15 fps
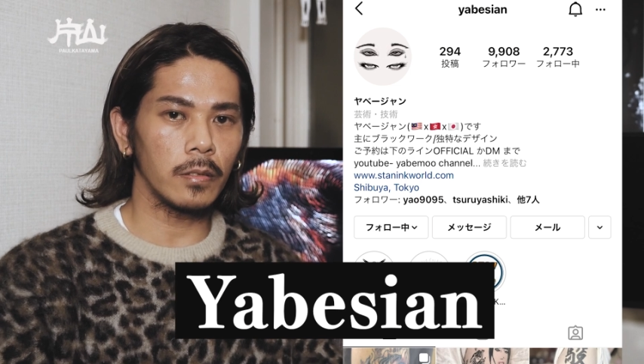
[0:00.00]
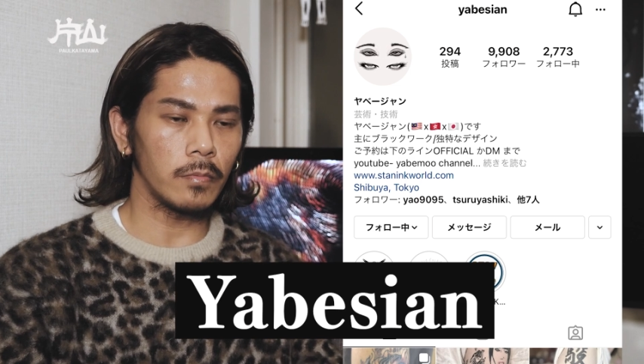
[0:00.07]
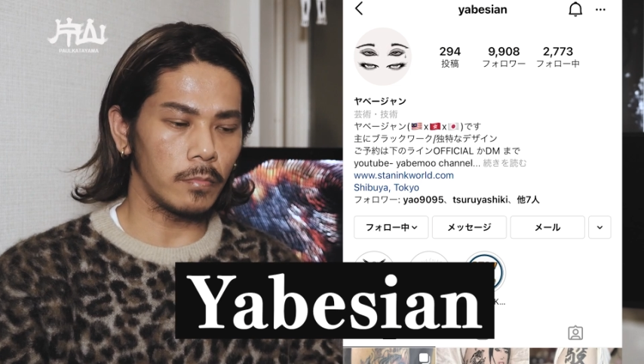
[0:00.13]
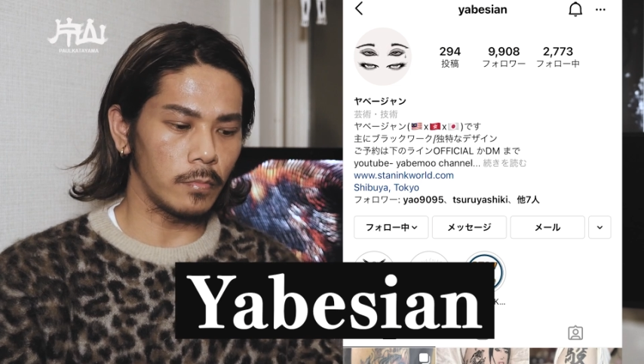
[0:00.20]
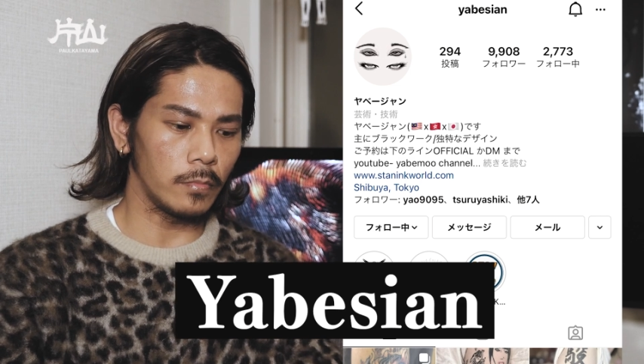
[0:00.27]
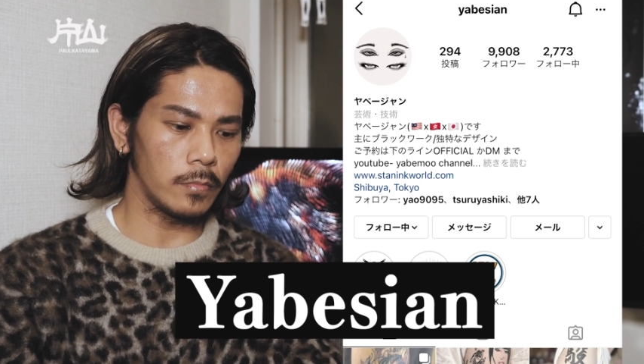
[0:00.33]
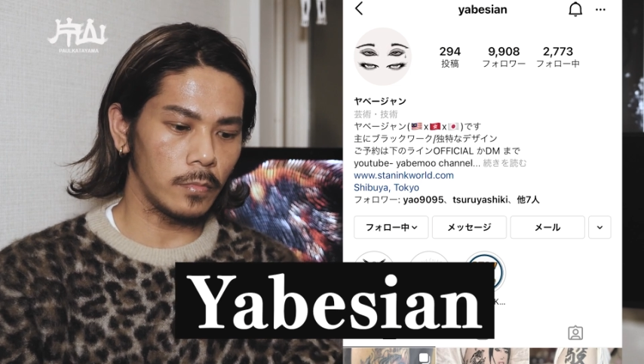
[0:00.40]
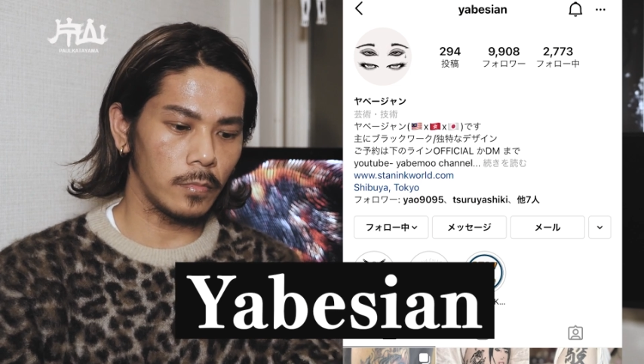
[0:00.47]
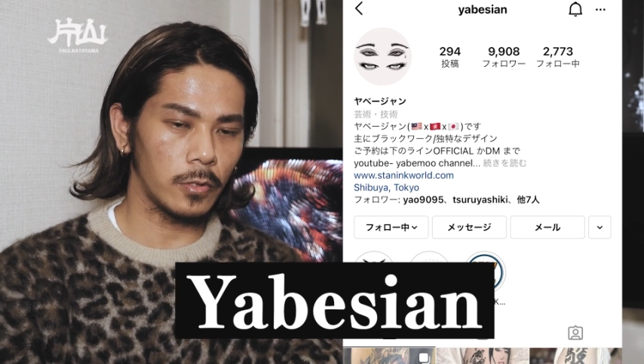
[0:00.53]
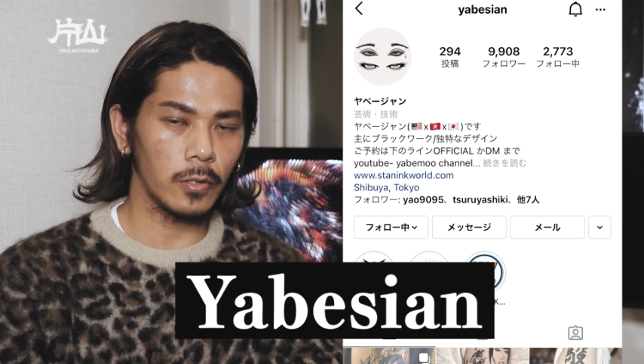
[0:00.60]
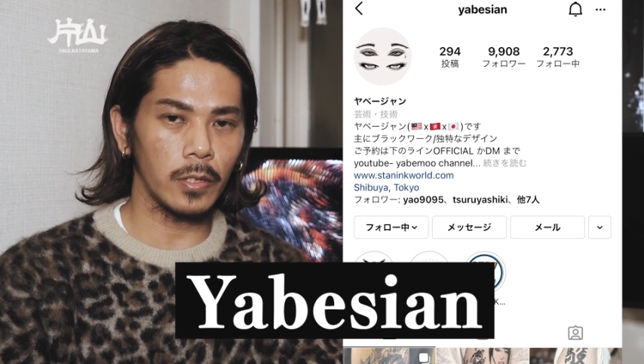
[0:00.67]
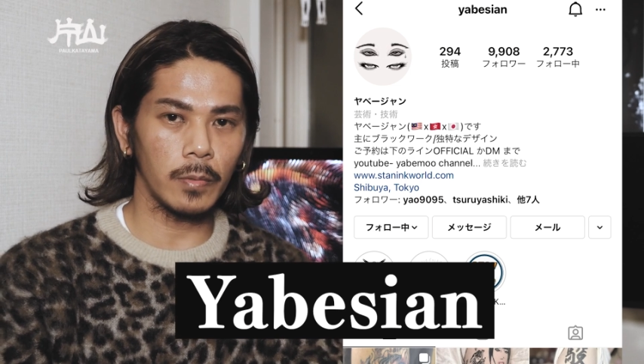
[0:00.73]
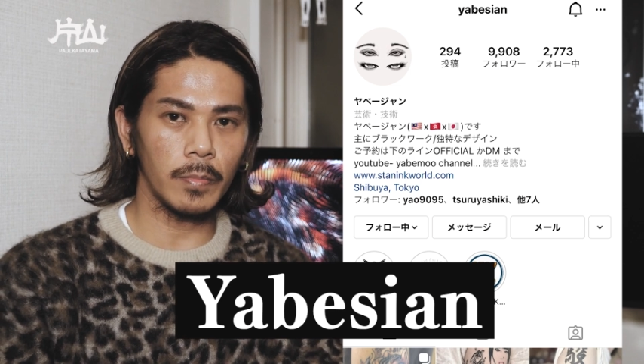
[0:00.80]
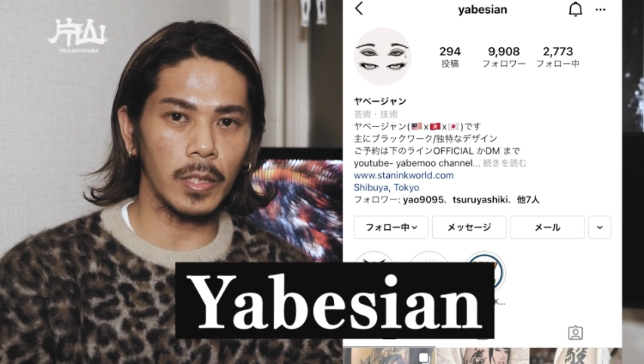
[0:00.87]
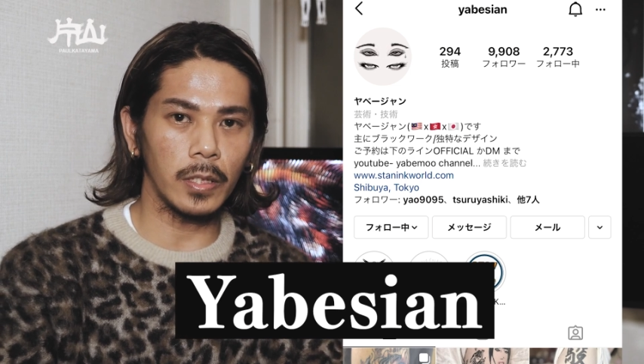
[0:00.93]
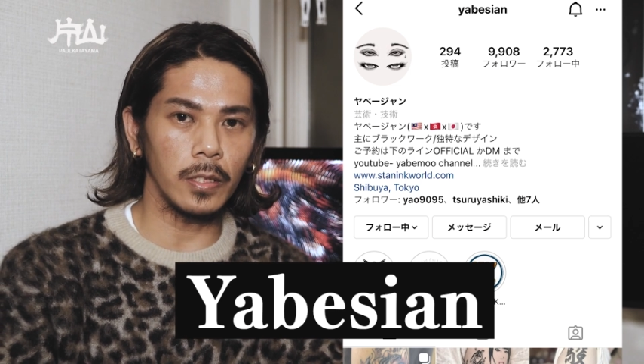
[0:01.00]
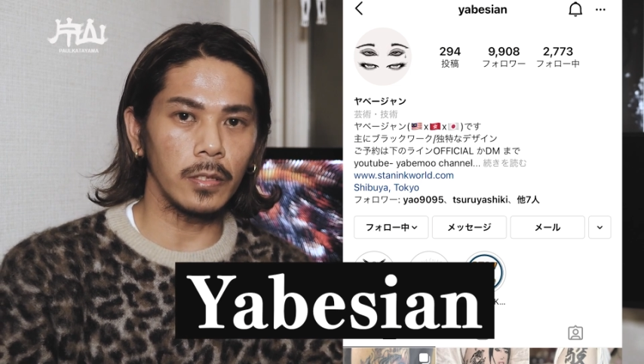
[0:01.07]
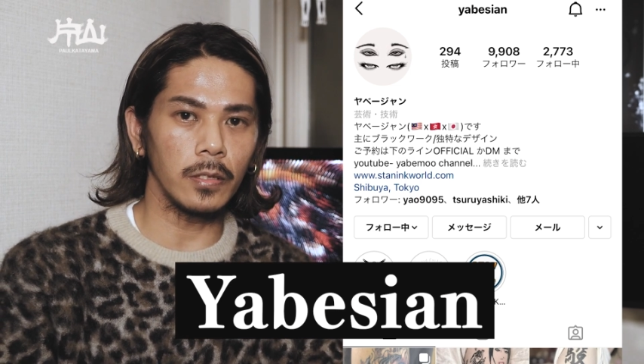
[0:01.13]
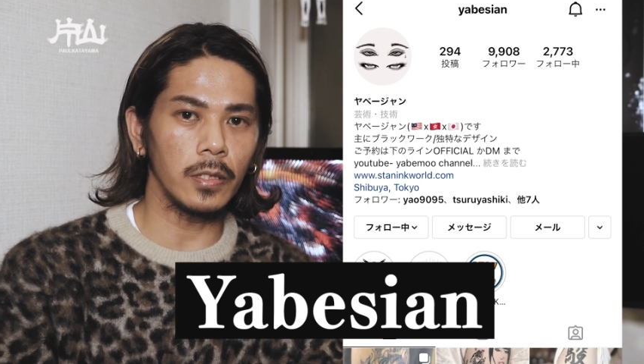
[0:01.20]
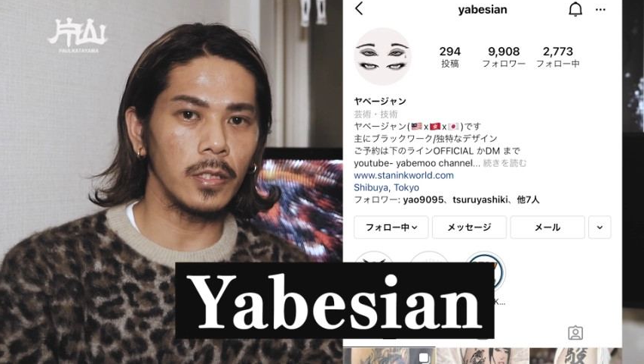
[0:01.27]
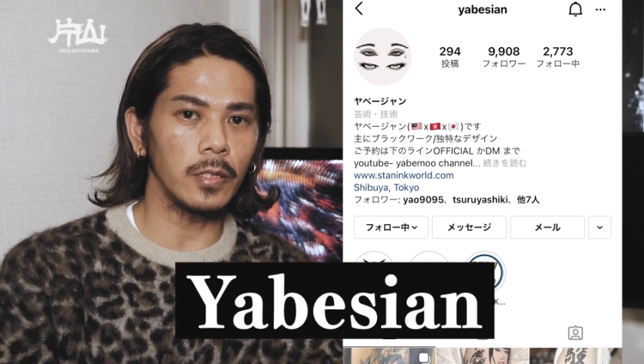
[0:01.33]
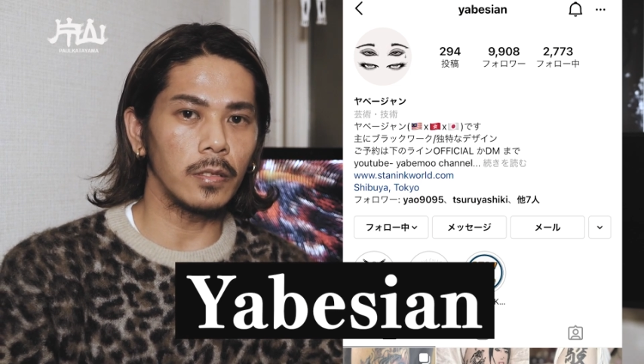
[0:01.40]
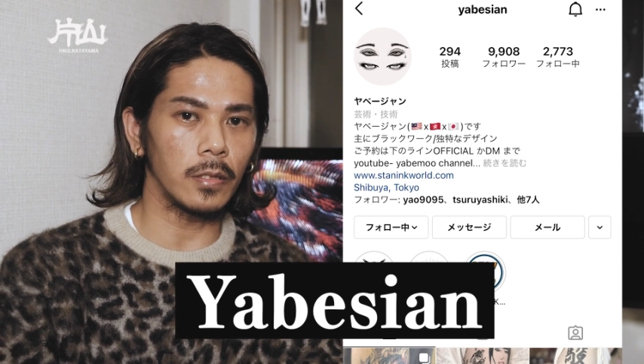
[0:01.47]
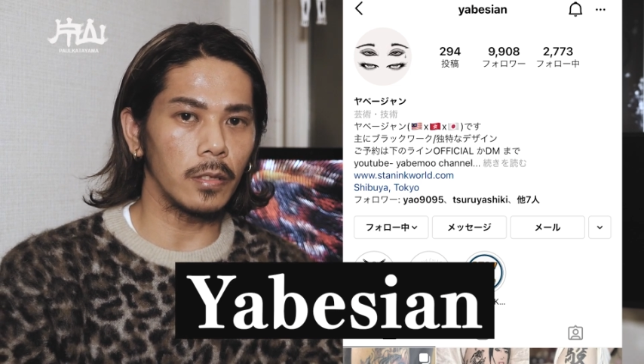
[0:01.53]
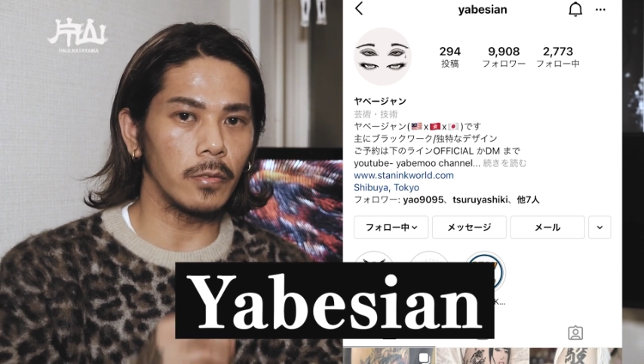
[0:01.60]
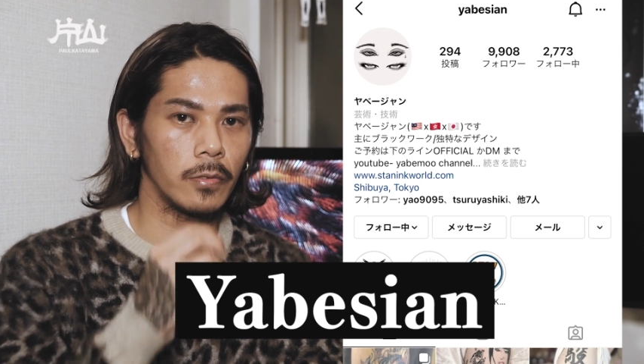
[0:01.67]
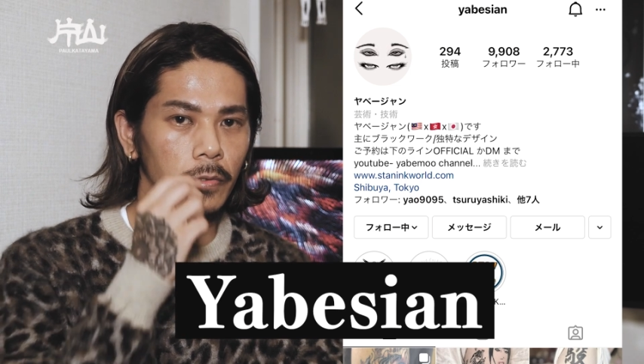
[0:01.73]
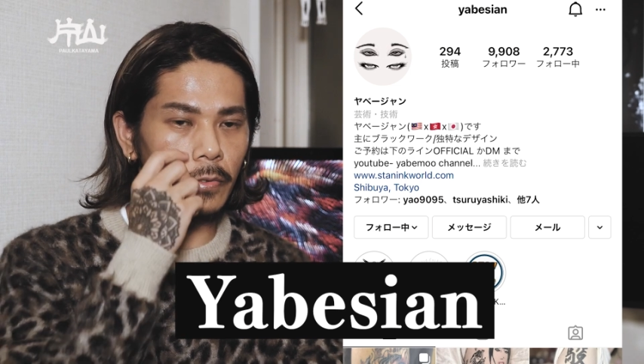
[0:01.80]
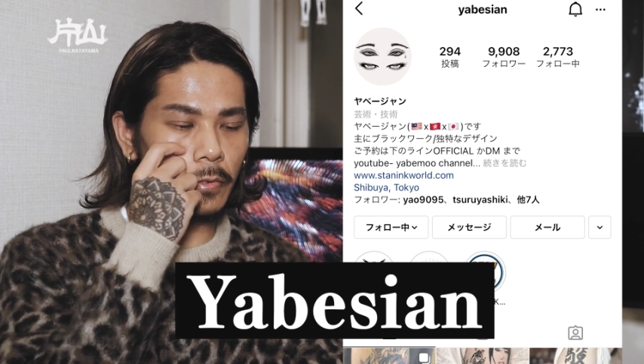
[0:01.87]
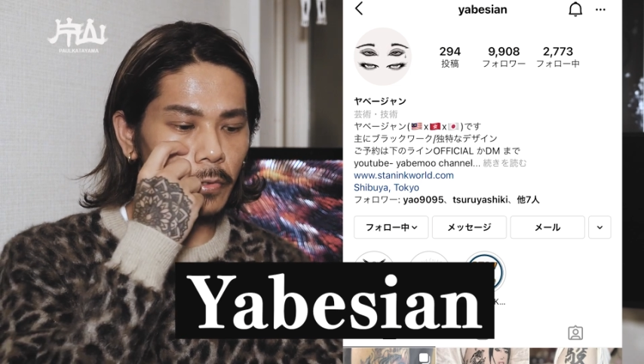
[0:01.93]
うん、それはまあいいいいんですけ
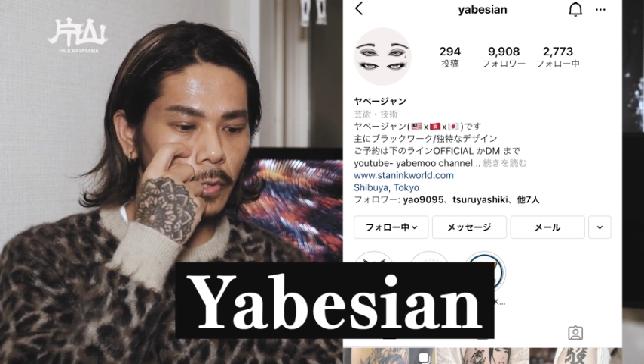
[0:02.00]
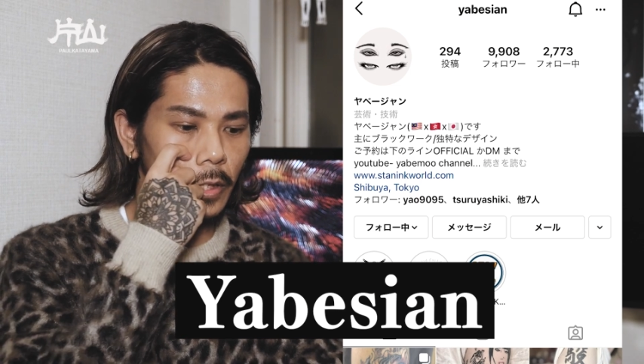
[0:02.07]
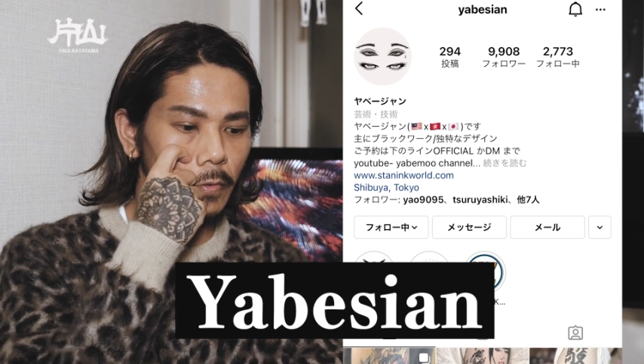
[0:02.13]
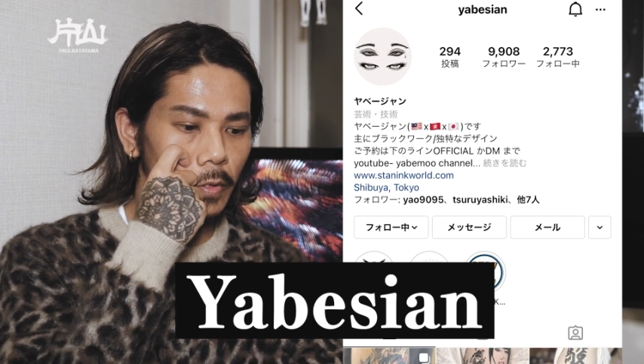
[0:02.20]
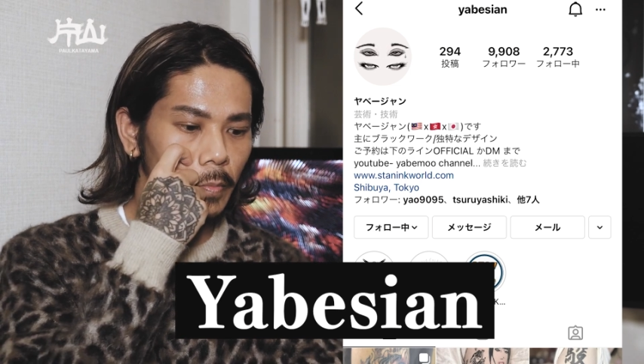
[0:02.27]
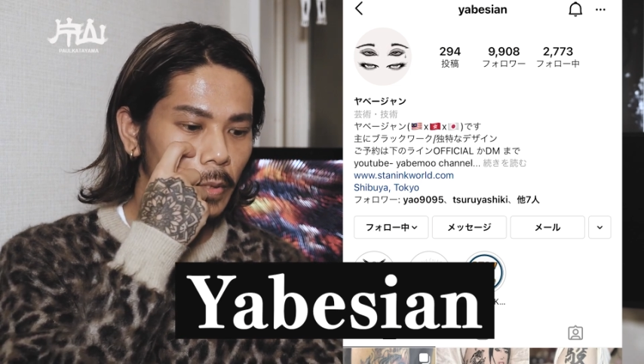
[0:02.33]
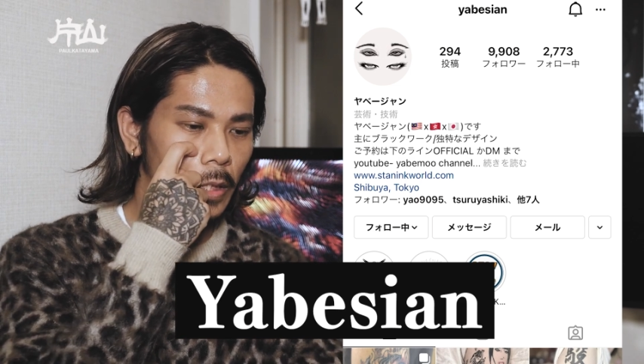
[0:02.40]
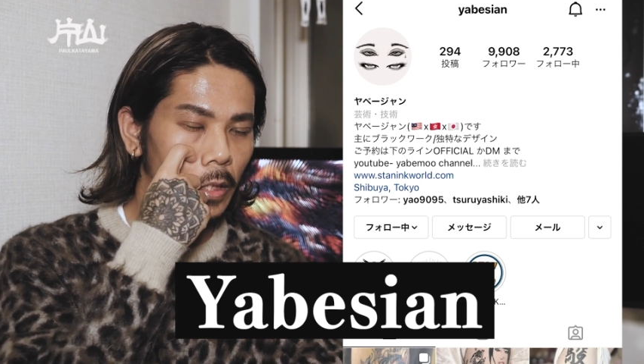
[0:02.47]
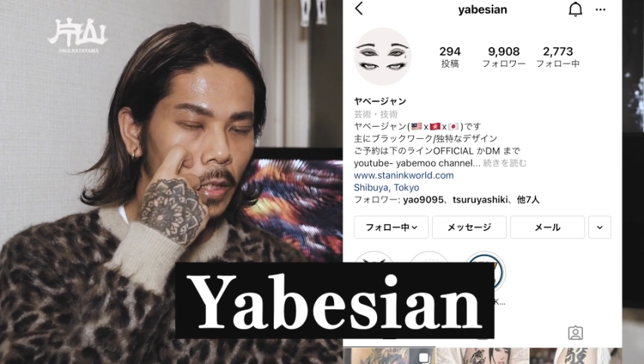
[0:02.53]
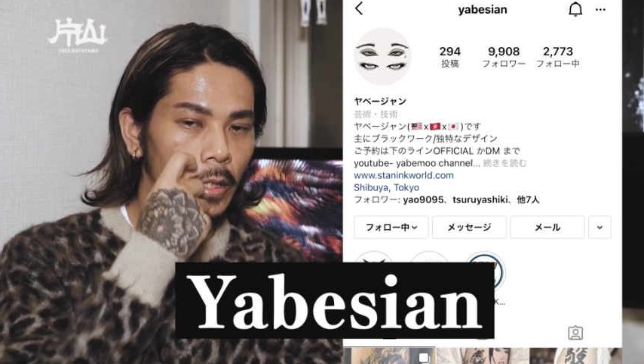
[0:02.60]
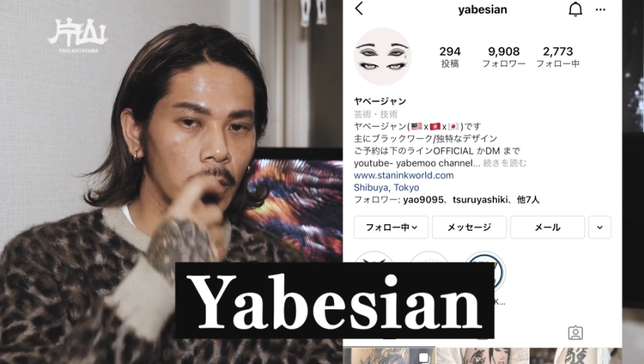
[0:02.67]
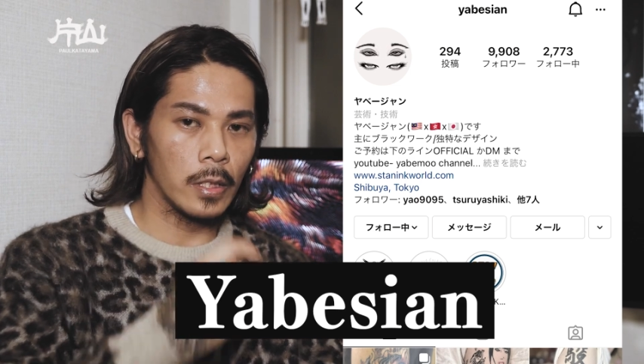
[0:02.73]
どそういう冗談はまあ